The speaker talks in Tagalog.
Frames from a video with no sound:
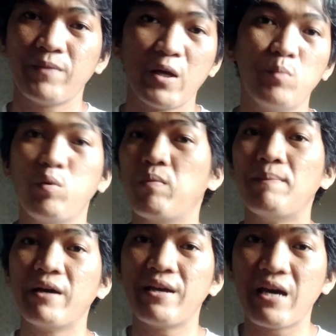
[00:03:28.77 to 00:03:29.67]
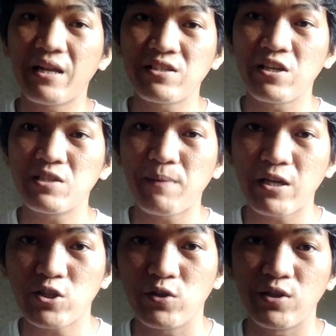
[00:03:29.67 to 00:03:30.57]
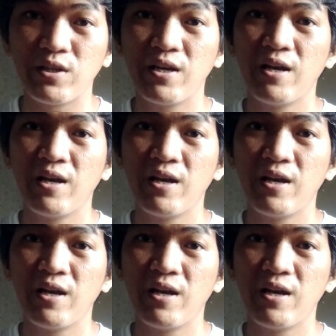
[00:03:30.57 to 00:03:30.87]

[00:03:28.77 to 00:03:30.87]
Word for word: Ano po ba mangyayari sa inspection?